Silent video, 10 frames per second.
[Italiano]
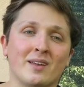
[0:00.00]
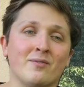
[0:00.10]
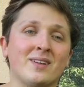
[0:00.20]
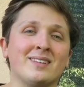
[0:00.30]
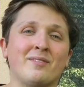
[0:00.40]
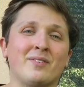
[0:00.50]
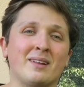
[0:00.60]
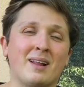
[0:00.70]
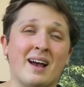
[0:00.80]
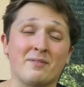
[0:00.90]
Infatti ha,
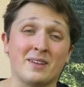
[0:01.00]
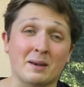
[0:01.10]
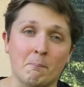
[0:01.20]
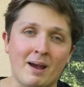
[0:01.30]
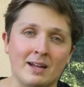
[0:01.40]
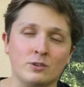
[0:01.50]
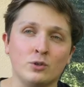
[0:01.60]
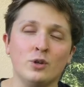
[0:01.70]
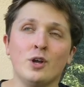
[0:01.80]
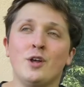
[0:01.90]
ha
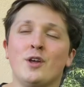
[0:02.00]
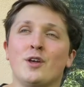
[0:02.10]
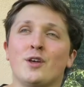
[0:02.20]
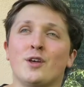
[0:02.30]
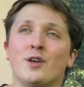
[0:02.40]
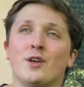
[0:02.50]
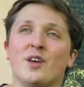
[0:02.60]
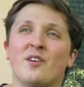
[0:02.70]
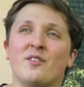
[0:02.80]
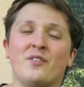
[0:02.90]
firmato
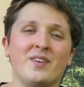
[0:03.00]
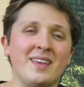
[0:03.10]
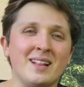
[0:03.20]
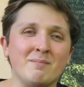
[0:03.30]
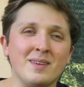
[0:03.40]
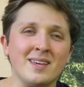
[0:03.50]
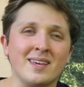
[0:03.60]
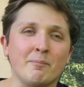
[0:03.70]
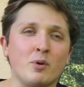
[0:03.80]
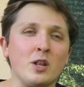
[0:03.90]
eh, film
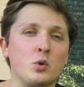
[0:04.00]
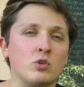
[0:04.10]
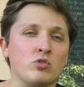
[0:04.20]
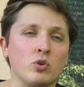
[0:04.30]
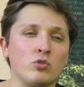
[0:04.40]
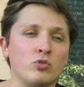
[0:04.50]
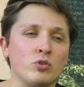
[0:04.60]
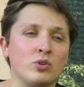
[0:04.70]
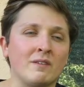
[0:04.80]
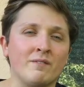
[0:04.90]
che poi hanno
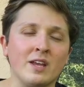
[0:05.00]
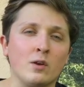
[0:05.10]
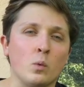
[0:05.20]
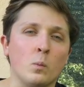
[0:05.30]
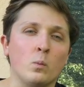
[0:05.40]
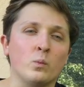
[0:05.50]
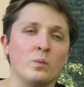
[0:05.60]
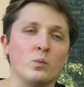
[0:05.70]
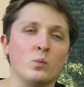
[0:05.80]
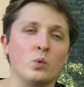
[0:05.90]
riscosso davvero
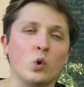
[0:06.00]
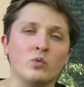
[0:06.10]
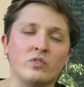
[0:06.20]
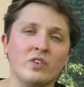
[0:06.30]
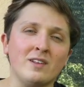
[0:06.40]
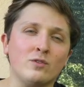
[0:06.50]
un, un consenso